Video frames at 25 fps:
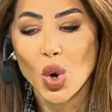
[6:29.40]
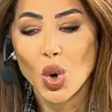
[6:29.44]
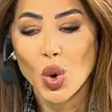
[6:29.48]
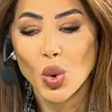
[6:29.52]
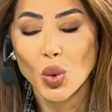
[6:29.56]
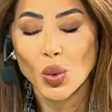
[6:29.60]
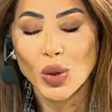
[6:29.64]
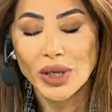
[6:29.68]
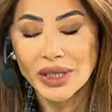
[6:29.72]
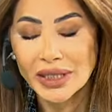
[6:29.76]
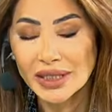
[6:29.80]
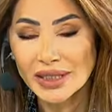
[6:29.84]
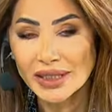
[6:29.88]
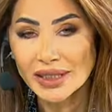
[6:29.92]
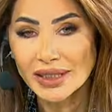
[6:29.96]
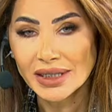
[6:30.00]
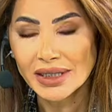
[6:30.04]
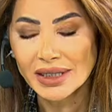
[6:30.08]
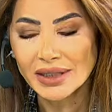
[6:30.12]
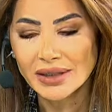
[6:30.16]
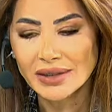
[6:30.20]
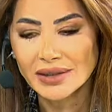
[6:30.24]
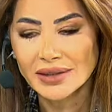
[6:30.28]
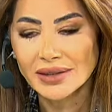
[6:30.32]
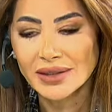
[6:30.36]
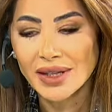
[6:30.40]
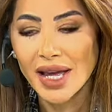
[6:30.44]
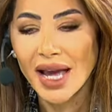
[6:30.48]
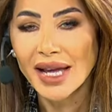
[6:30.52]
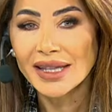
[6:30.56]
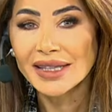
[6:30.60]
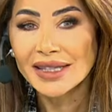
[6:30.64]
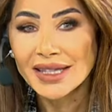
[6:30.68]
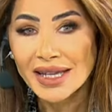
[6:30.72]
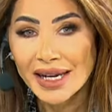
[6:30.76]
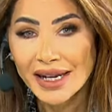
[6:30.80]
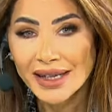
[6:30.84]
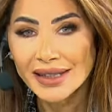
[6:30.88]
وانت
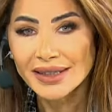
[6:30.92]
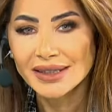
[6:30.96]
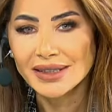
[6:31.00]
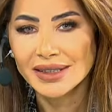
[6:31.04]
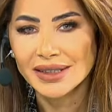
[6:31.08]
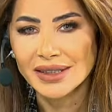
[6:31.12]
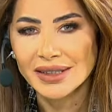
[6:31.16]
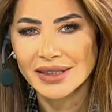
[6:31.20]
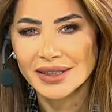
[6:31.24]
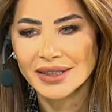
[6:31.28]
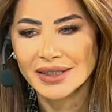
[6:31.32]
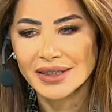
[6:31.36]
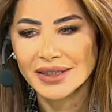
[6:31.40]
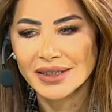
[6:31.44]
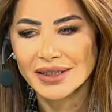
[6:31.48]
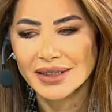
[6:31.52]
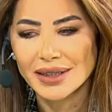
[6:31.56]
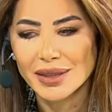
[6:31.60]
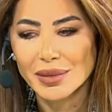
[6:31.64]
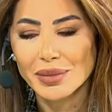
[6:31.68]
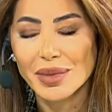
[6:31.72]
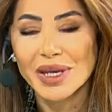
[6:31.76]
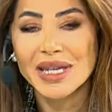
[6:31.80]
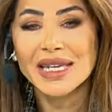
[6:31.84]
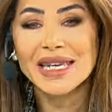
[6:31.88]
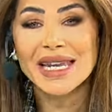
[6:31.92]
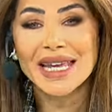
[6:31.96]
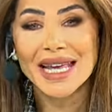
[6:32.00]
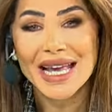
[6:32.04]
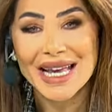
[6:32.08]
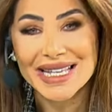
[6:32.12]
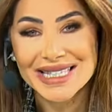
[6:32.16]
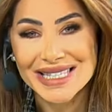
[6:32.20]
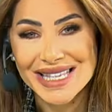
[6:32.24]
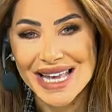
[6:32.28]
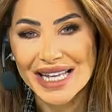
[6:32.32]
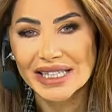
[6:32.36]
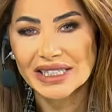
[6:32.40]
ادركتي بانك
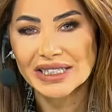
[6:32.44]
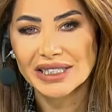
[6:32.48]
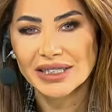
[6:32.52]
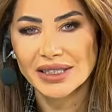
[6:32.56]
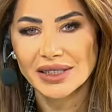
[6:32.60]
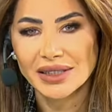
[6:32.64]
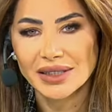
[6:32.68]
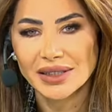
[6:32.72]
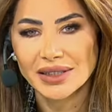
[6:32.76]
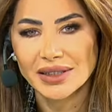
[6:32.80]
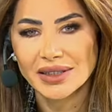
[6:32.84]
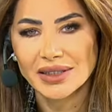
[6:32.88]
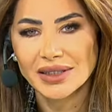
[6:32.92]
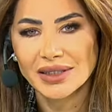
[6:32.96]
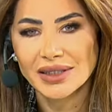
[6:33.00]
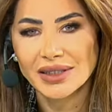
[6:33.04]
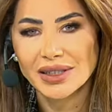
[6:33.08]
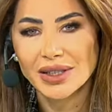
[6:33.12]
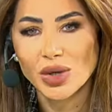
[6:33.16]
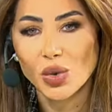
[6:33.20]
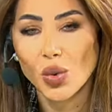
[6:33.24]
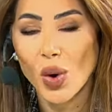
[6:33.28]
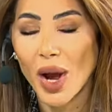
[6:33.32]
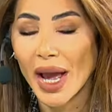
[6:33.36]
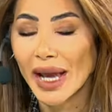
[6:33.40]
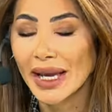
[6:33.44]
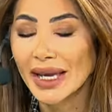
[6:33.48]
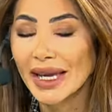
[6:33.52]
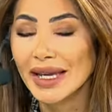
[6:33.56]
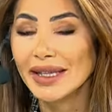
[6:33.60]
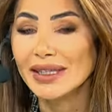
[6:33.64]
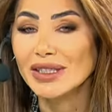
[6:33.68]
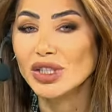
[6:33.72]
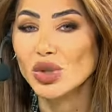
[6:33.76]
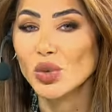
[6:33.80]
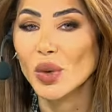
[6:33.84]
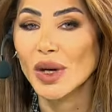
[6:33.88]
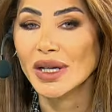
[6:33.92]
اساتي
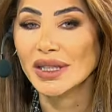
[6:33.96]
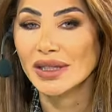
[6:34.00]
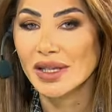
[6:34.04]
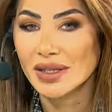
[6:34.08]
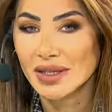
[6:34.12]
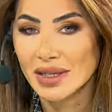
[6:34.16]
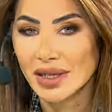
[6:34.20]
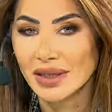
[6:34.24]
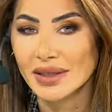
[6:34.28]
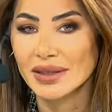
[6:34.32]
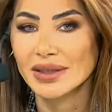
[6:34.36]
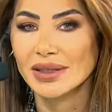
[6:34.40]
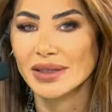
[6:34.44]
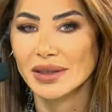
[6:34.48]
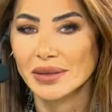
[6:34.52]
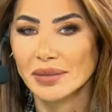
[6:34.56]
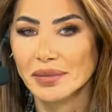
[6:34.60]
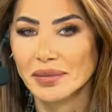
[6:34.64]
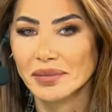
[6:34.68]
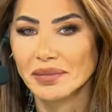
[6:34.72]
وحكيتي واعتذرتي